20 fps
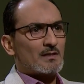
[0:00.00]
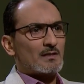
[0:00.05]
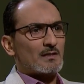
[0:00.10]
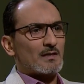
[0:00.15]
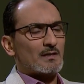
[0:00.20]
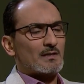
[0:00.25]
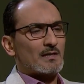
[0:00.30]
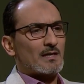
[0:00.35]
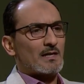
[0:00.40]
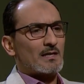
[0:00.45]

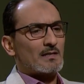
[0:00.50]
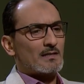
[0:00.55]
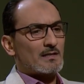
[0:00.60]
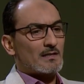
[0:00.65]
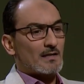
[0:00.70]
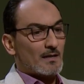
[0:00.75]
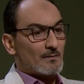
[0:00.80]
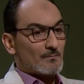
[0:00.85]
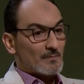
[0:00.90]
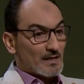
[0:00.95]
يعني هذه
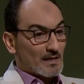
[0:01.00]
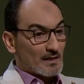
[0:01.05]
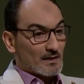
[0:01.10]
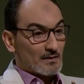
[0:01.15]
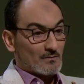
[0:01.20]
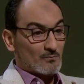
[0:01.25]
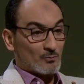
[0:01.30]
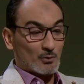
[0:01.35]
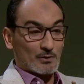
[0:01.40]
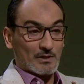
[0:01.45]
الأعمال
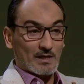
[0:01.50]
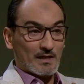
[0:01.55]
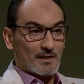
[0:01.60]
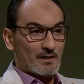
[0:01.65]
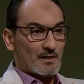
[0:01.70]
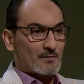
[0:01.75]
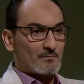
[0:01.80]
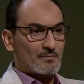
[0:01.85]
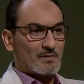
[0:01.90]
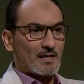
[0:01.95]

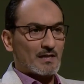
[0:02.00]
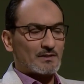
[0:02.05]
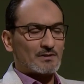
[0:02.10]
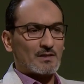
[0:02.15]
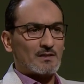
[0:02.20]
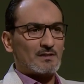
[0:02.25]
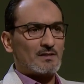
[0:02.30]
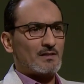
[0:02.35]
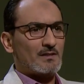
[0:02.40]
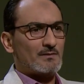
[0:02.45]
المدانة
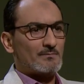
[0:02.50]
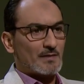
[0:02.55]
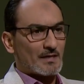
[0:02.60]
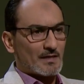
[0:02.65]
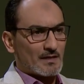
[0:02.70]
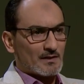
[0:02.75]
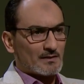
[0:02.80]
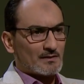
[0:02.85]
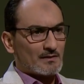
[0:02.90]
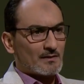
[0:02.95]
بأشد
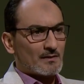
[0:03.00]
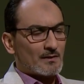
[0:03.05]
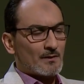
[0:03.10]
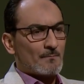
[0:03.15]
العبارات